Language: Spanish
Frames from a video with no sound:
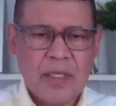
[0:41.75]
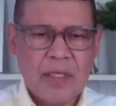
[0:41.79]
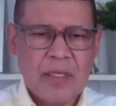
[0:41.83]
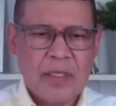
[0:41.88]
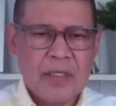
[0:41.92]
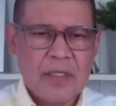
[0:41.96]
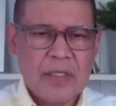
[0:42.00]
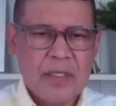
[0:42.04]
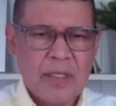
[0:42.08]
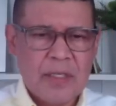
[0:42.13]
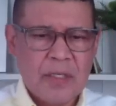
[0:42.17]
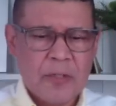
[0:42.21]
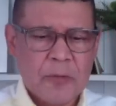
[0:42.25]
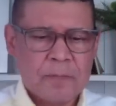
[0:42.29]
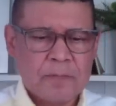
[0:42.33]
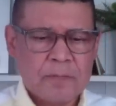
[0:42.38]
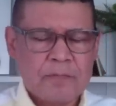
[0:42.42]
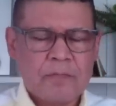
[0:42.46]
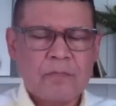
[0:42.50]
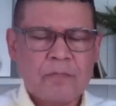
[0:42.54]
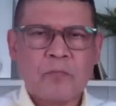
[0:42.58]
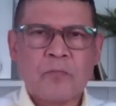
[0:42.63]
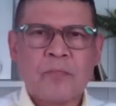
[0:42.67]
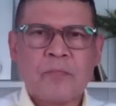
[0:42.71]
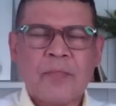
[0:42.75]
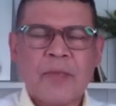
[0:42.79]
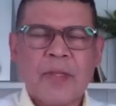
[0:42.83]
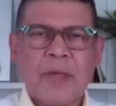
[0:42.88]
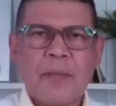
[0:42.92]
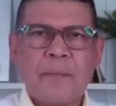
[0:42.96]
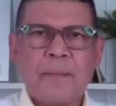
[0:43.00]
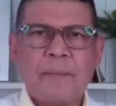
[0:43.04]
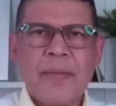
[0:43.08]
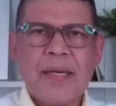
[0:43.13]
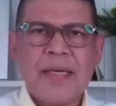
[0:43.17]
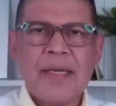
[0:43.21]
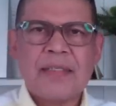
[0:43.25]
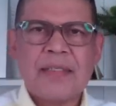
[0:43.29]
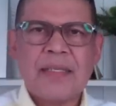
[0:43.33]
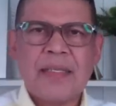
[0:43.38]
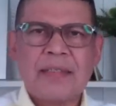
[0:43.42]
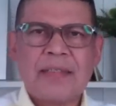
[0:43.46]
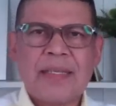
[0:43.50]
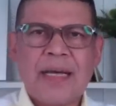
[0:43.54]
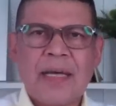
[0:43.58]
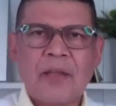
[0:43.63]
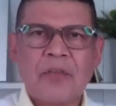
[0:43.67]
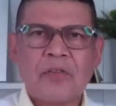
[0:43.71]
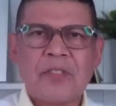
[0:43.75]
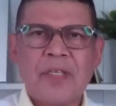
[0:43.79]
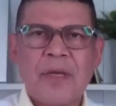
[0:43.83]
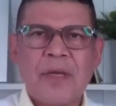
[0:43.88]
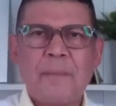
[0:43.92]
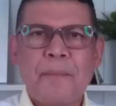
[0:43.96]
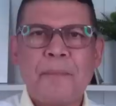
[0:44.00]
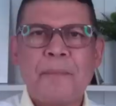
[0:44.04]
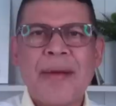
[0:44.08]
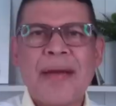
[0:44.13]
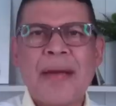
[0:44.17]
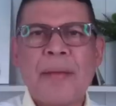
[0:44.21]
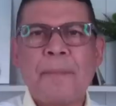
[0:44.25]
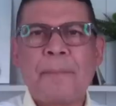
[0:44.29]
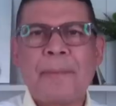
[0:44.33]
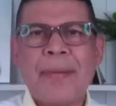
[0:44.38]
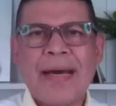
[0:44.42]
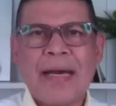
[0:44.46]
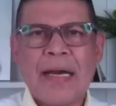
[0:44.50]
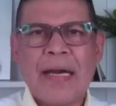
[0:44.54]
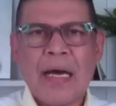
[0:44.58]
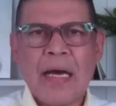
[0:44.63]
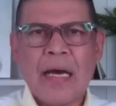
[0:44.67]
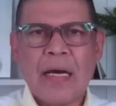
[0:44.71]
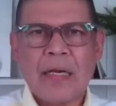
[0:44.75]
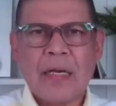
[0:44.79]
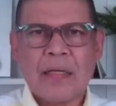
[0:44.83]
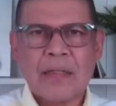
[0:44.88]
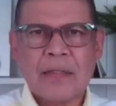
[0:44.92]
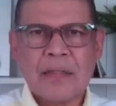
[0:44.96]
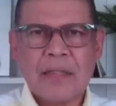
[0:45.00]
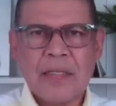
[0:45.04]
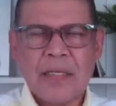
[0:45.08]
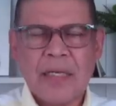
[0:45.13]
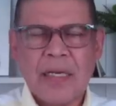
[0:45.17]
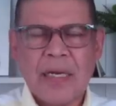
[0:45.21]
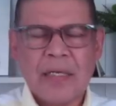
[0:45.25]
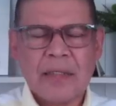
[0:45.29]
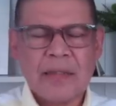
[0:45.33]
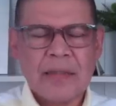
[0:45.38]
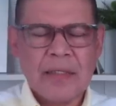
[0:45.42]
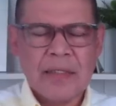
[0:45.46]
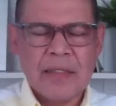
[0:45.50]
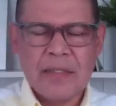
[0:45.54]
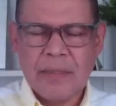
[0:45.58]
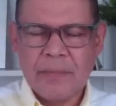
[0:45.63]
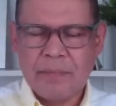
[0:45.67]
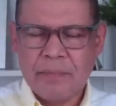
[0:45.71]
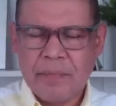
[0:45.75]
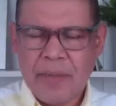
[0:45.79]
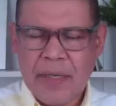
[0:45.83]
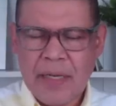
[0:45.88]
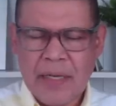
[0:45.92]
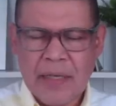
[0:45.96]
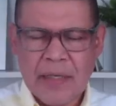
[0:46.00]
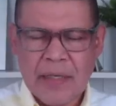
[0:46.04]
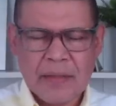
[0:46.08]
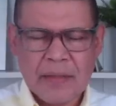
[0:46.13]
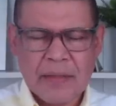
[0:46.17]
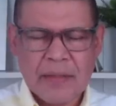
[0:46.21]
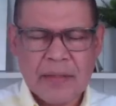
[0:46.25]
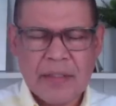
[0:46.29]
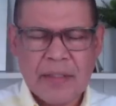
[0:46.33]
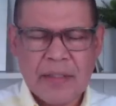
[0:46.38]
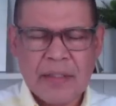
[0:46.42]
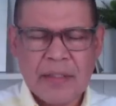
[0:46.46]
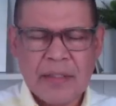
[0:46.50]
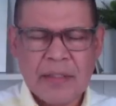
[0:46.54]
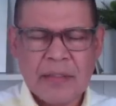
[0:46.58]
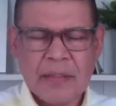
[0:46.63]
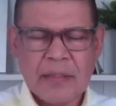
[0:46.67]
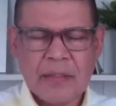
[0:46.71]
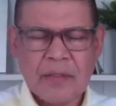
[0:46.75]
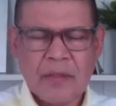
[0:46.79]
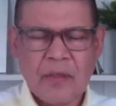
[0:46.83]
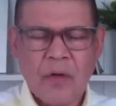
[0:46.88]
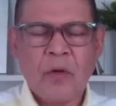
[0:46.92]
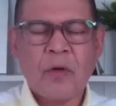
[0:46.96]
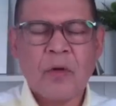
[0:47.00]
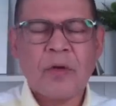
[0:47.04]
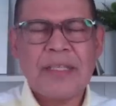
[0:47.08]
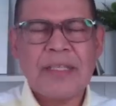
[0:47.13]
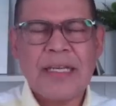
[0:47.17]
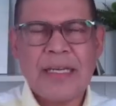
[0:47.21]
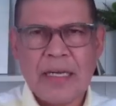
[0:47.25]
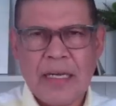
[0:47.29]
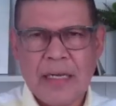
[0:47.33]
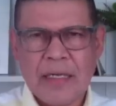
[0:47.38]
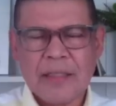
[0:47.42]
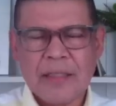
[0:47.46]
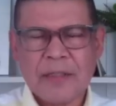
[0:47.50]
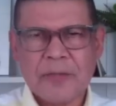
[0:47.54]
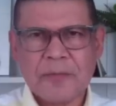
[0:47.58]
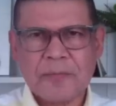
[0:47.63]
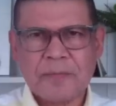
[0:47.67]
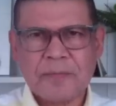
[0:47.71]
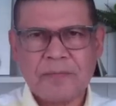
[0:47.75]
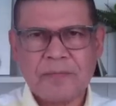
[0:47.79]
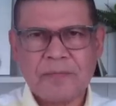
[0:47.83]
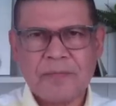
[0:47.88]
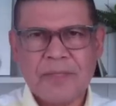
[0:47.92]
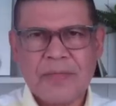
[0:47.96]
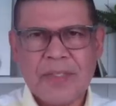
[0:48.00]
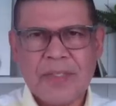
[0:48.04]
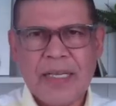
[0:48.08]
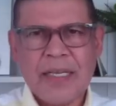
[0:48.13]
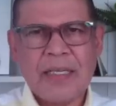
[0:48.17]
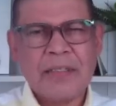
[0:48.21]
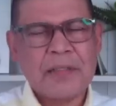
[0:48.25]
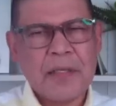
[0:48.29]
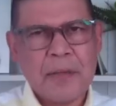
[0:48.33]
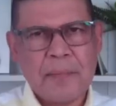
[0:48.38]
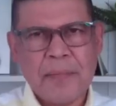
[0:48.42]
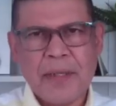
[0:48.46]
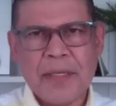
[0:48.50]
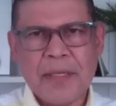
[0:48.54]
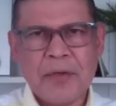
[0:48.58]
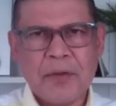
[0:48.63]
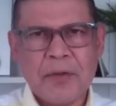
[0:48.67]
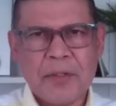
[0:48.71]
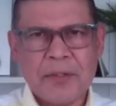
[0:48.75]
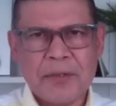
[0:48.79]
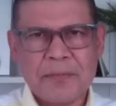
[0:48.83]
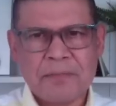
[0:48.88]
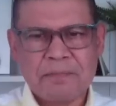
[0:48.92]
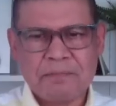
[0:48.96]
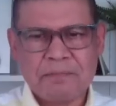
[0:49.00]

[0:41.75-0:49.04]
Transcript: Es decir, me he sentado sin preparar, sin anticipar, sin ordenar el tema de hoy.